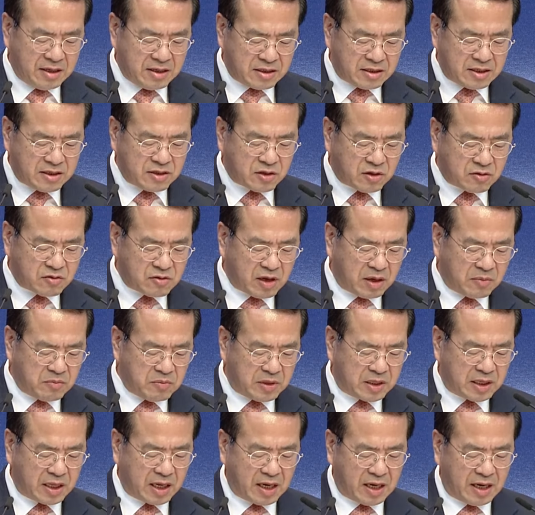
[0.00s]
쓰셔도
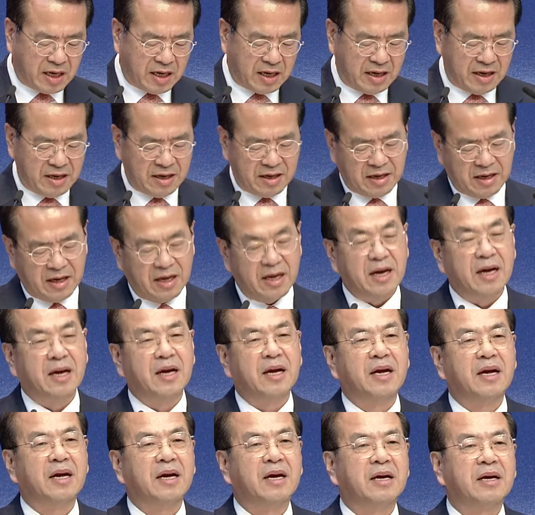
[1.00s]
됩니다.
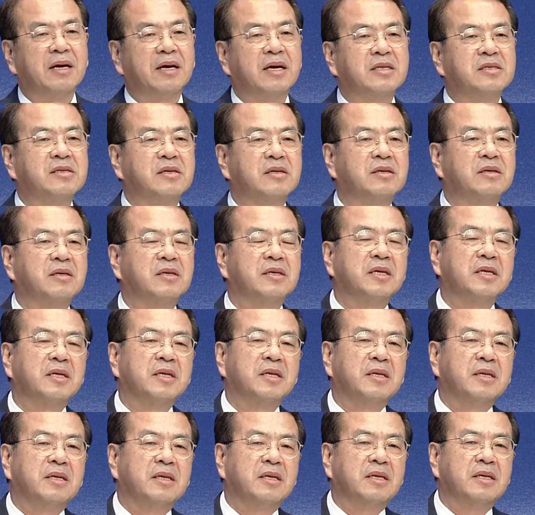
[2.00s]
예. 그래서
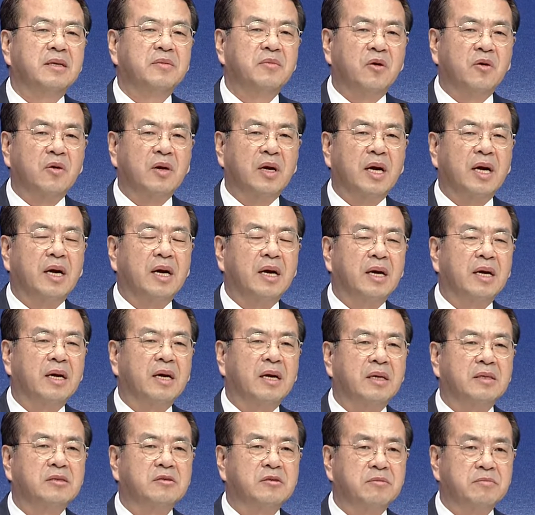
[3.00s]
뭔가
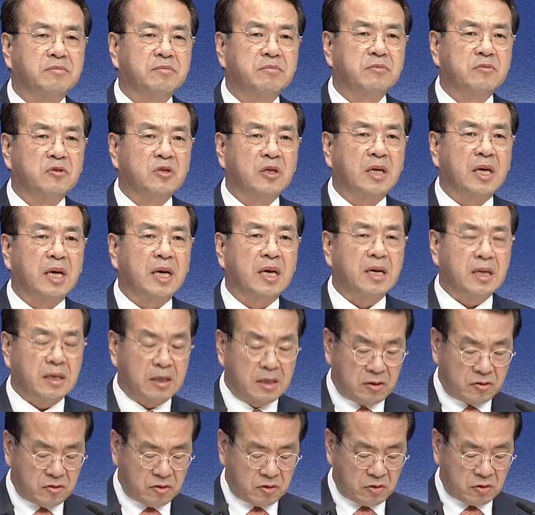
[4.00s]
좀 우리가
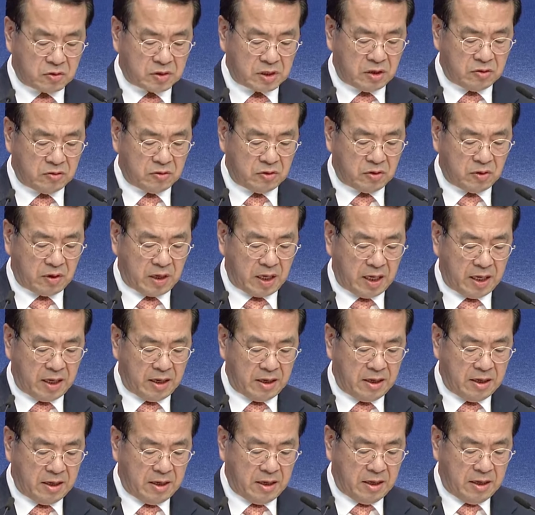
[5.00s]
이 구속사
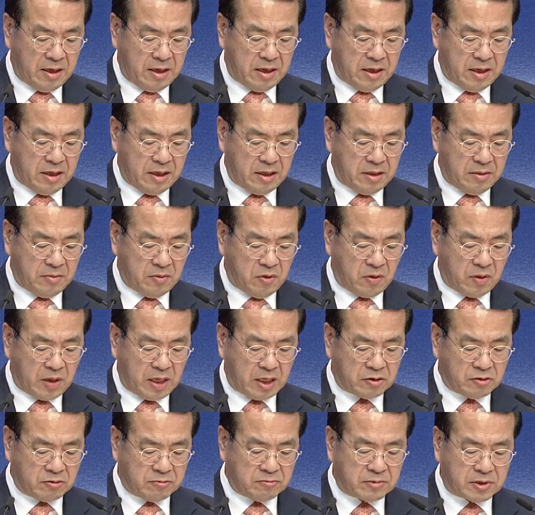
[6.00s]
운동에
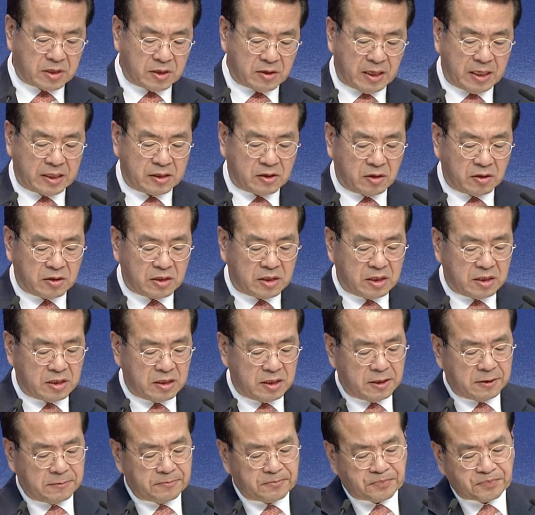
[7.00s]
뭔가 좀 그러한
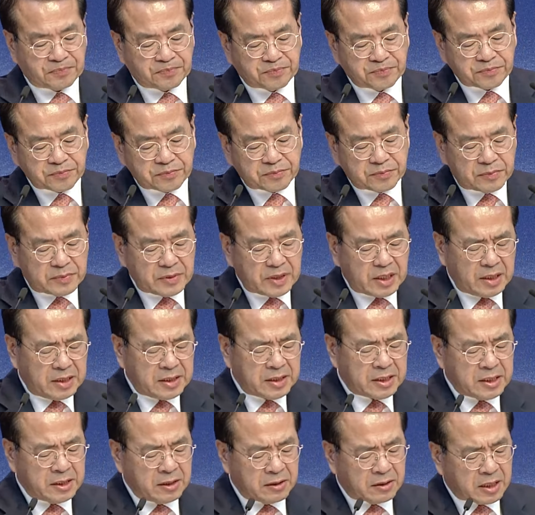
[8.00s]
정신을
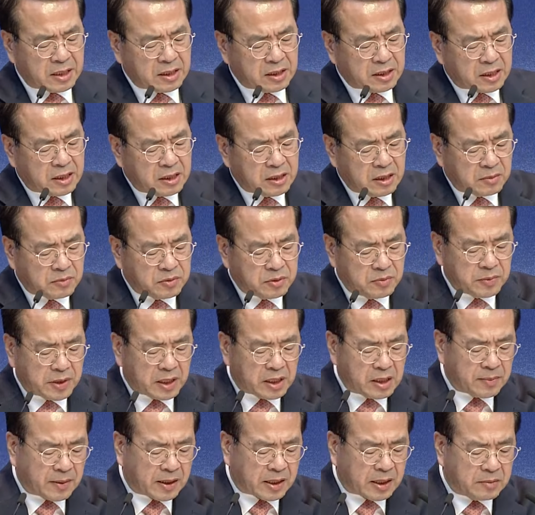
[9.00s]
이어가는 기념품
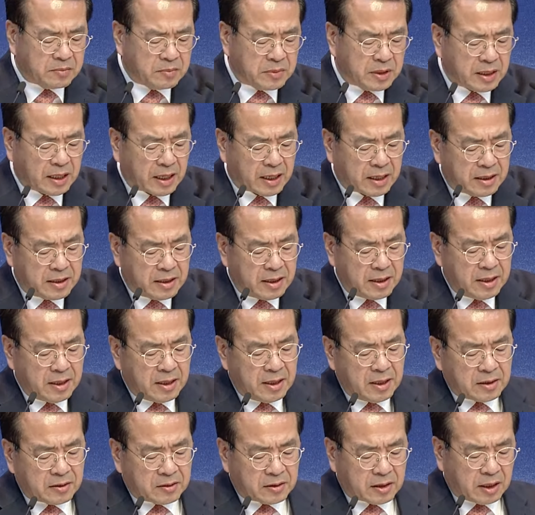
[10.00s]
되길 바랍니다.
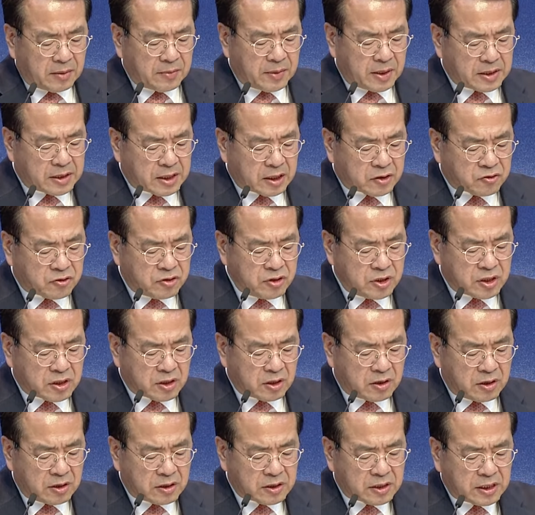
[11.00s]
그 다음에 이제
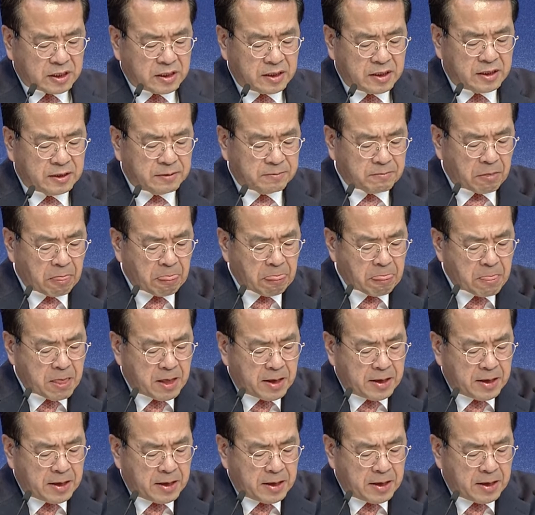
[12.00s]
순서지는